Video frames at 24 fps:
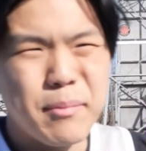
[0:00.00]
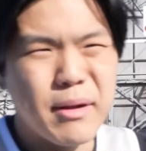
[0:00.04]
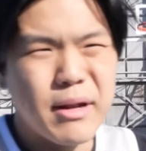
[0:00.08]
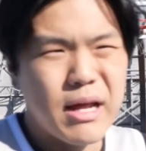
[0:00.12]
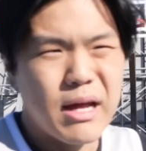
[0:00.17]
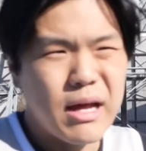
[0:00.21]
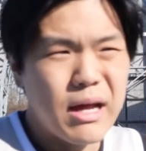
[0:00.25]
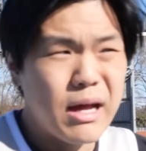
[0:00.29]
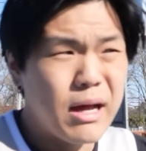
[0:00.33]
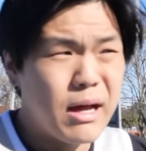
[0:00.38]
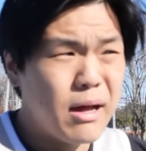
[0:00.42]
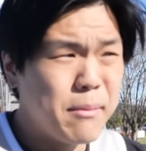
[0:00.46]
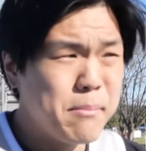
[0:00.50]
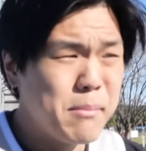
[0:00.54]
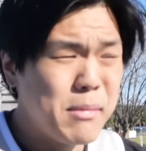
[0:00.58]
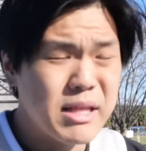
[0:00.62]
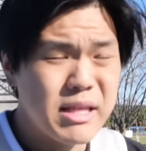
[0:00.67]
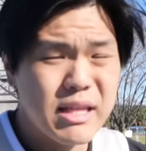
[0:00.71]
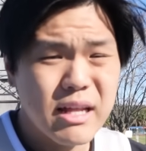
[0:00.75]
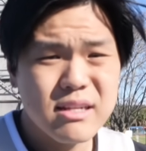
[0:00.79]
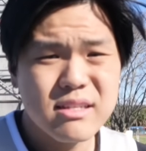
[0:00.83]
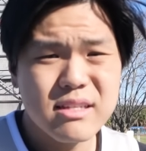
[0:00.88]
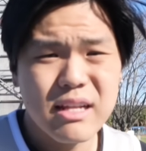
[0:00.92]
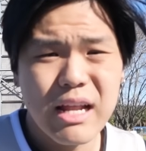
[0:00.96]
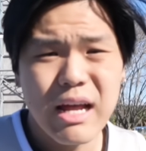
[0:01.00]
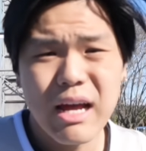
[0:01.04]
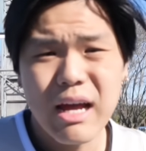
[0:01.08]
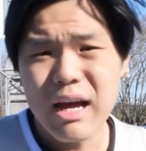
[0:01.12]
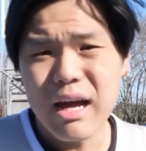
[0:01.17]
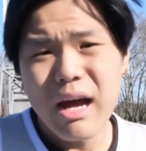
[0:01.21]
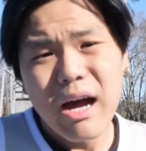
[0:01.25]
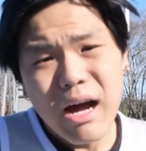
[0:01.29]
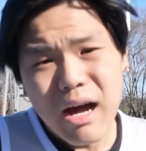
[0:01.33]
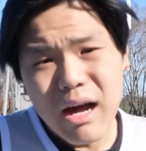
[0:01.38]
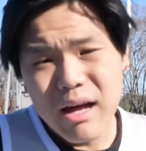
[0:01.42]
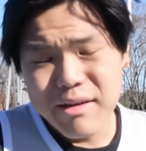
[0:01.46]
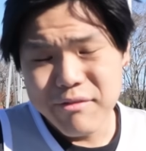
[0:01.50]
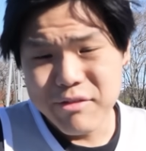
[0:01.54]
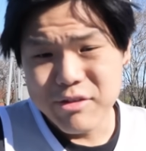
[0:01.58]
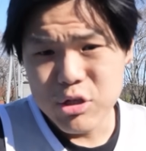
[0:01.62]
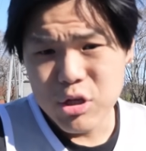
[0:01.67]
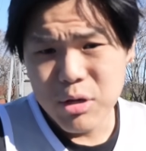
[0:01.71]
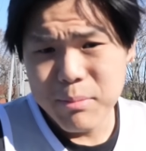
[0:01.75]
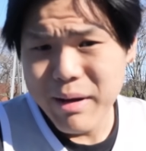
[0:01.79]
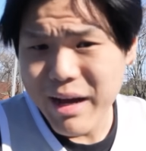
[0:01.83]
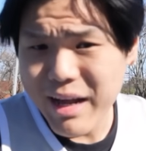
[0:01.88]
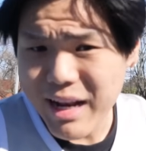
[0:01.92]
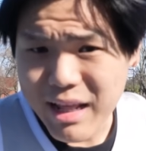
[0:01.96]
para metérsela a
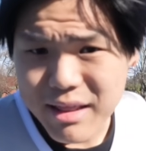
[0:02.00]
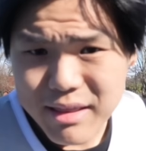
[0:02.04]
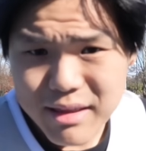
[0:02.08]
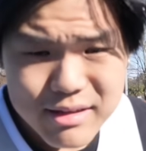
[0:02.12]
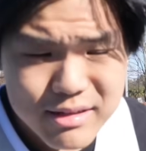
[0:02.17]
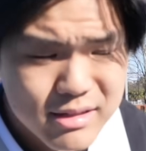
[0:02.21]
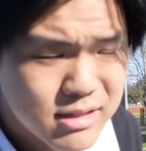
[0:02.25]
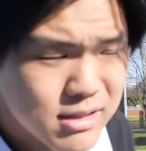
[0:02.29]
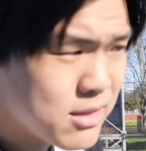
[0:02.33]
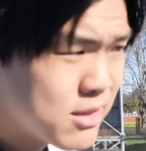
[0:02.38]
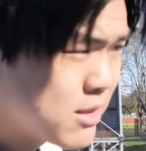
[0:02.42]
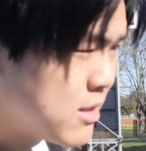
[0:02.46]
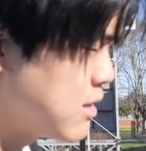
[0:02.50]
defensores más grandes.